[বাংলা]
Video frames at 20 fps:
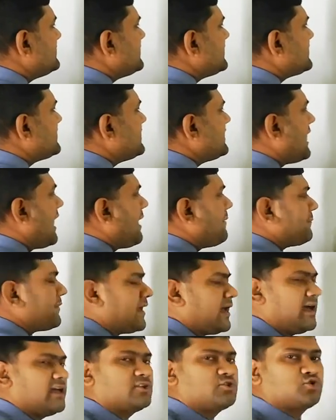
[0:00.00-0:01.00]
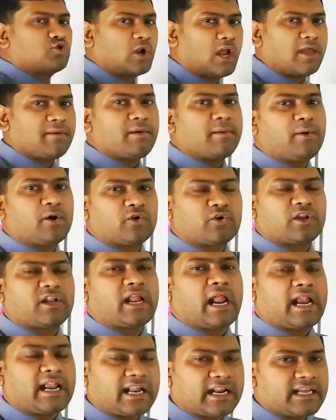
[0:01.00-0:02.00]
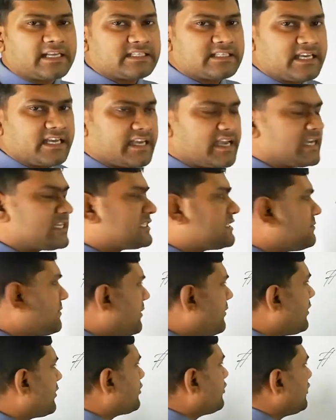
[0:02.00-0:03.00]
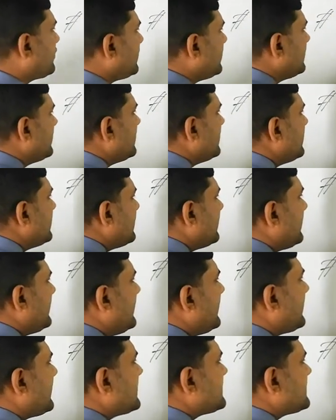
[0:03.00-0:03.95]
যেটি আমরা চুলায় ব্যবহার করি রান্নার কাজে এই গ্যাসটি ব্যবহার করি এই